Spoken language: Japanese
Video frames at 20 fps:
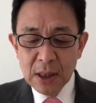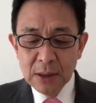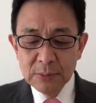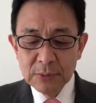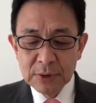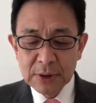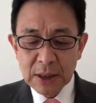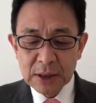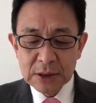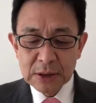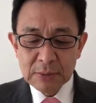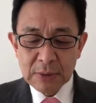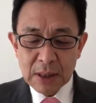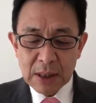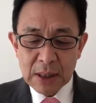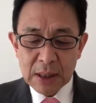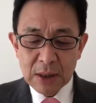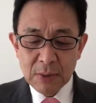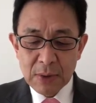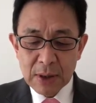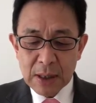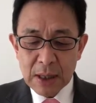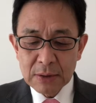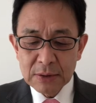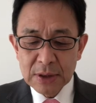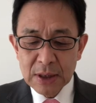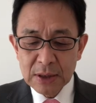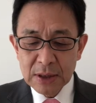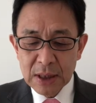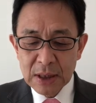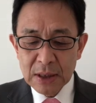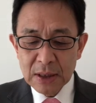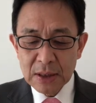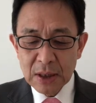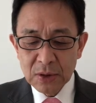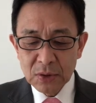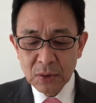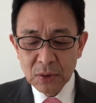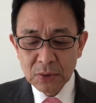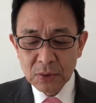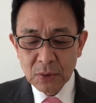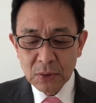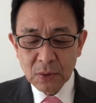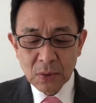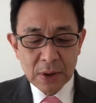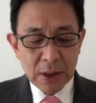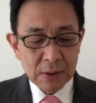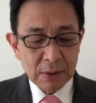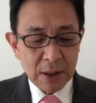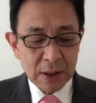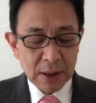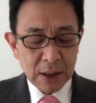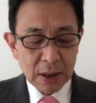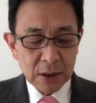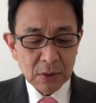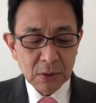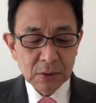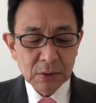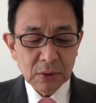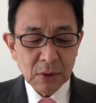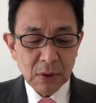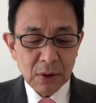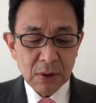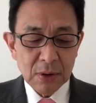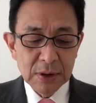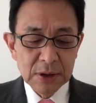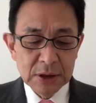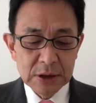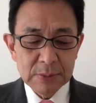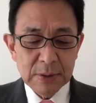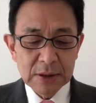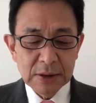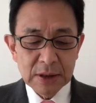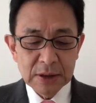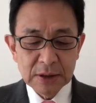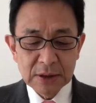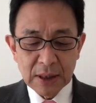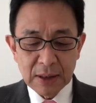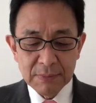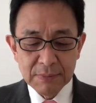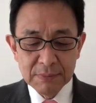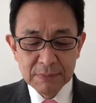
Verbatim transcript: 昔は若くて元気な人の特効薬は葛根湯一番でした